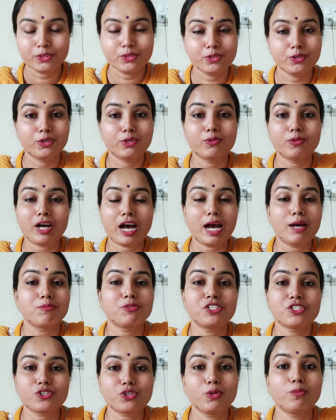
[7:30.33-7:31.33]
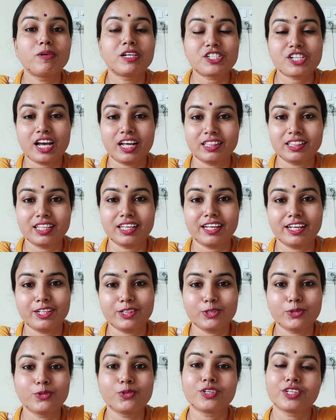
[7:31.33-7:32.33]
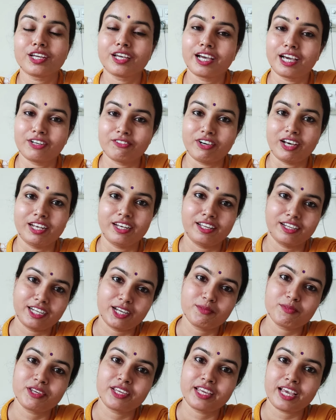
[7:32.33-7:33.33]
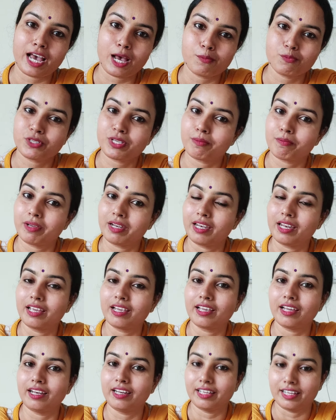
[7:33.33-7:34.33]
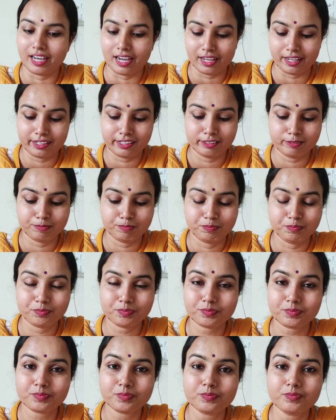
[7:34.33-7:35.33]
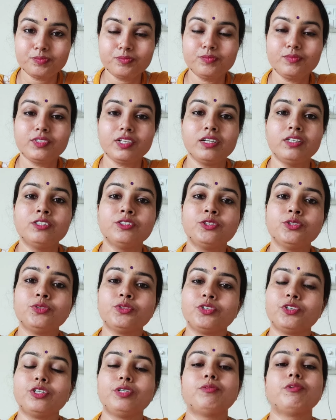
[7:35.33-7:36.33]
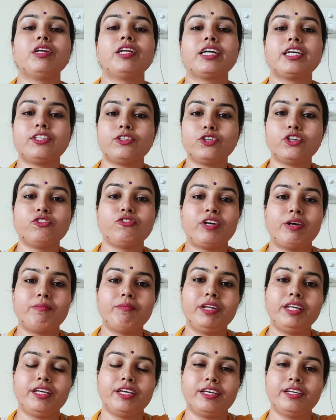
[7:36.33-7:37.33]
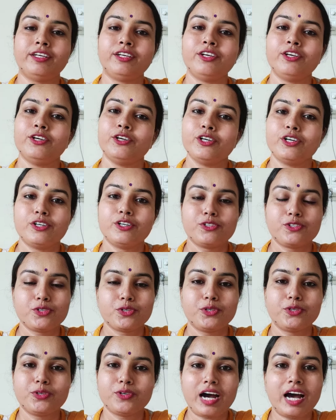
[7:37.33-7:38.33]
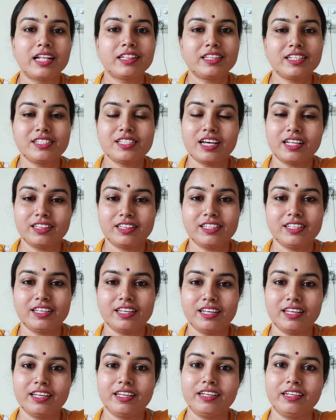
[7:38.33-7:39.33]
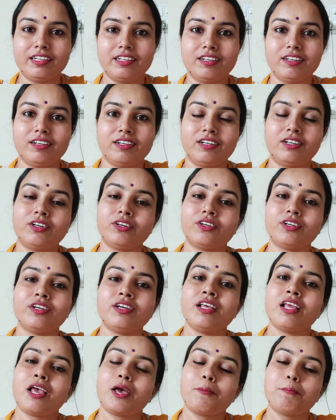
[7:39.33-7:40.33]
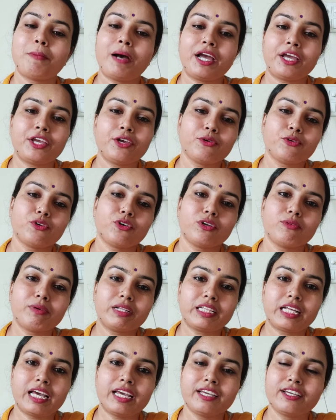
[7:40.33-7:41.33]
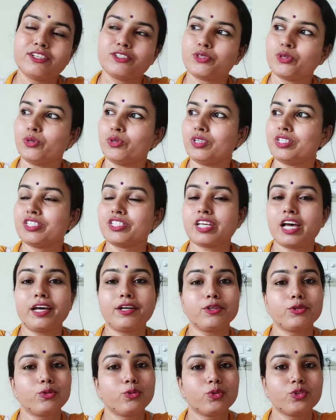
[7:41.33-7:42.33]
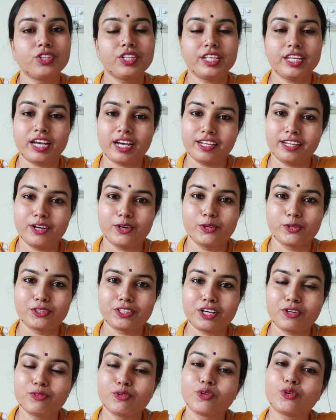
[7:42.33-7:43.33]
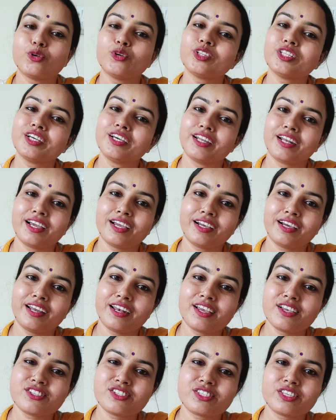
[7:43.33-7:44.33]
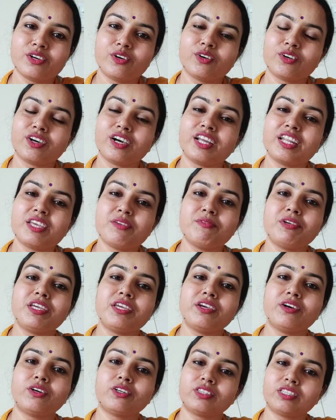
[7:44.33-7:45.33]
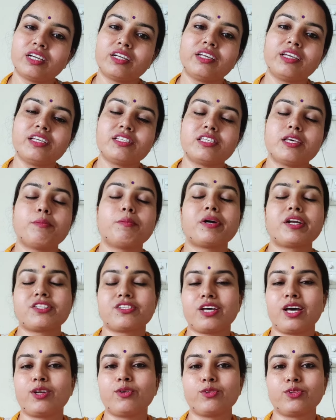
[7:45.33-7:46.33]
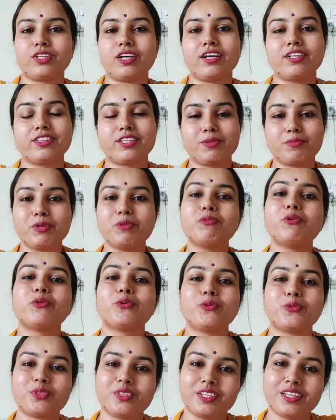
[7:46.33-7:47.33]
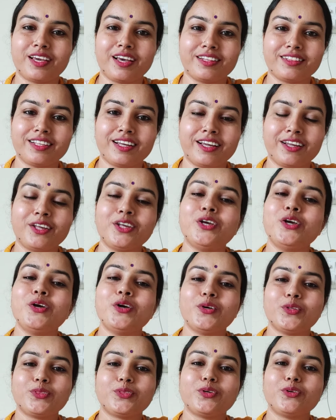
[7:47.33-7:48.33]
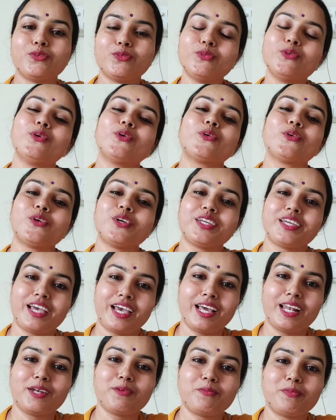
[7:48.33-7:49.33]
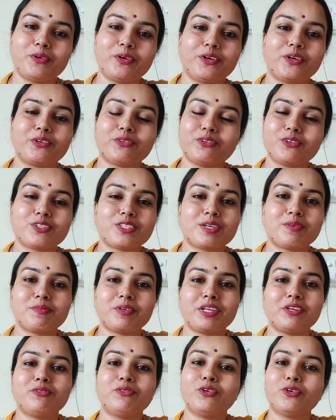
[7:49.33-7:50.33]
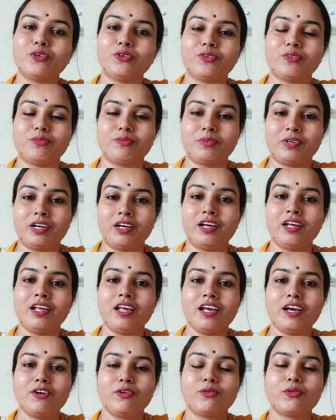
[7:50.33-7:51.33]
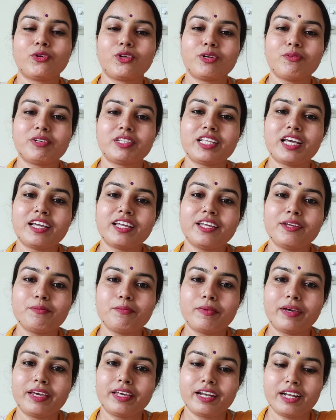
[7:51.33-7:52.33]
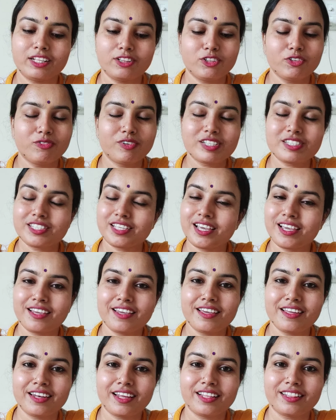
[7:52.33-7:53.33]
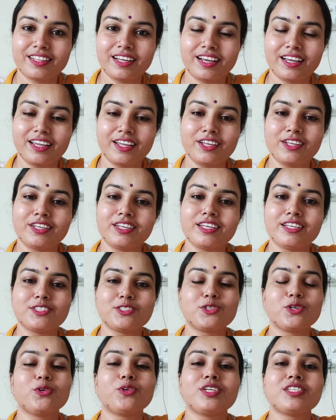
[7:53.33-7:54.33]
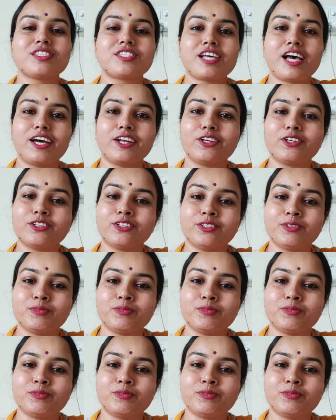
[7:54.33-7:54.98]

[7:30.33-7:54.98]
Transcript: तो आप जिसको बचाते हैं तो उनके घर वाले कभी आपसे मिलने के लिए आए तो उन्होंने बोला कि दो फैमिली हैं जो आती जाती हैं और बाकी उन्होंने बताया कि जो इंसान कूदने आया होता है वो खुद ग्रह कलेश से और गरीबी और तंगी से परेशान होता है तभी वो कूदने आता है तो वो कोई हेल्प और वो सब नहीं वो उन्होंने बताया कि मेरा तो बस एक ही रहता है कि जो इंसान